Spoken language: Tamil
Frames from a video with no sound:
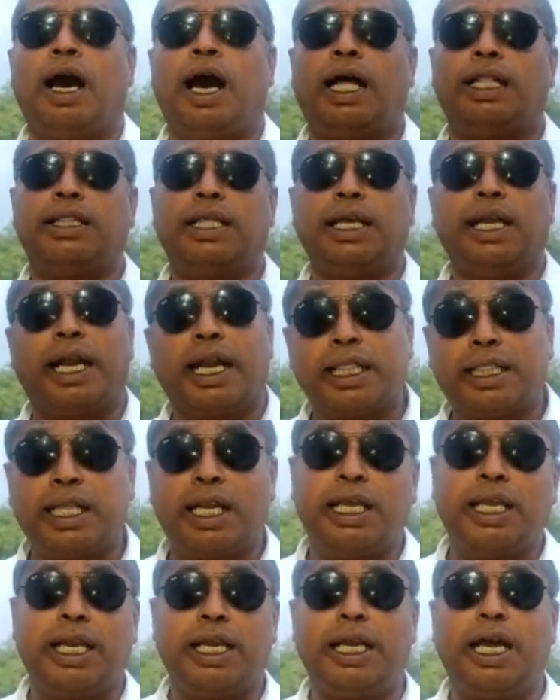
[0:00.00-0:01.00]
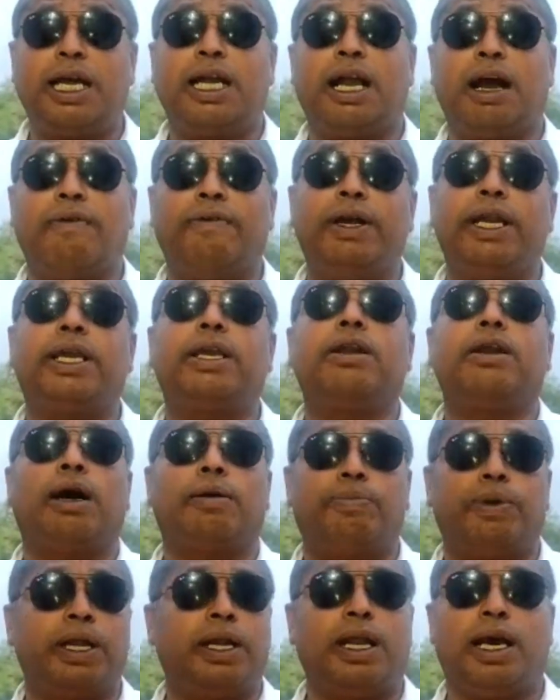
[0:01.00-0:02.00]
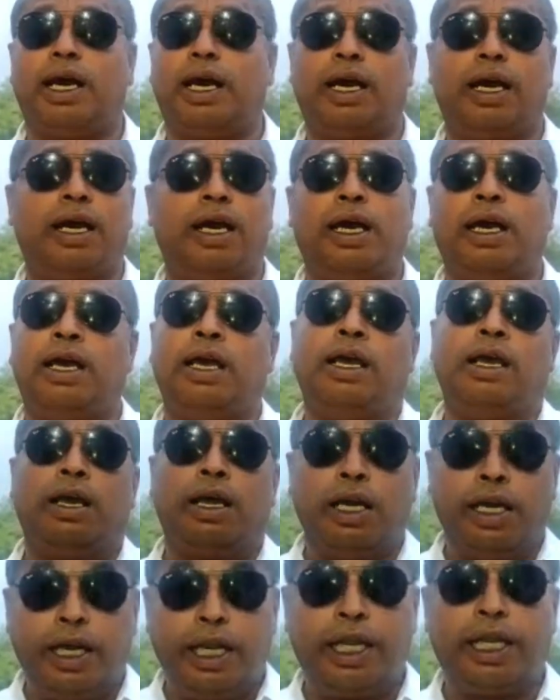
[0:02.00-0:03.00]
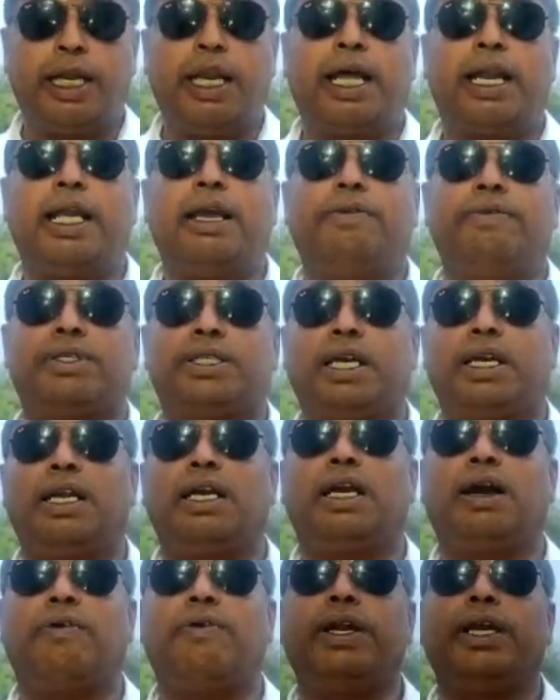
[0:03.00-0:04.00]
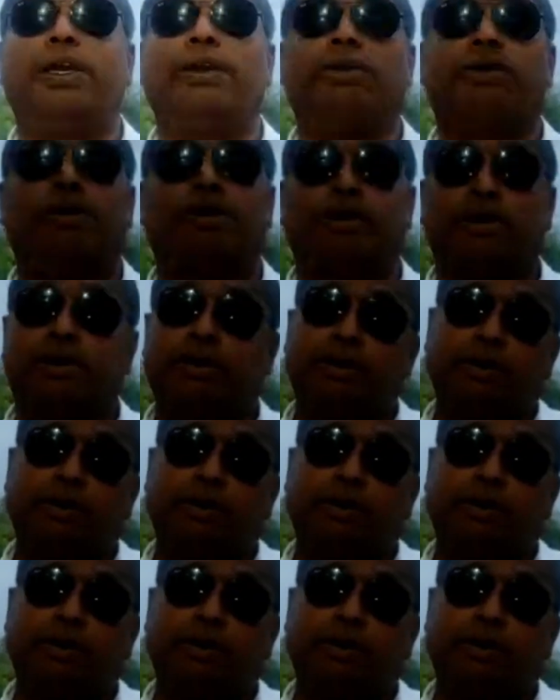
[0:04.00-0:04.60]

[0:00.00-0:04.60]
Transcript: அந்த இடத்துல என்ன கவனிக்கணும் அப்படின்னா நீங்கள் நிறைய விஷயங்களை கவனிக்கணும்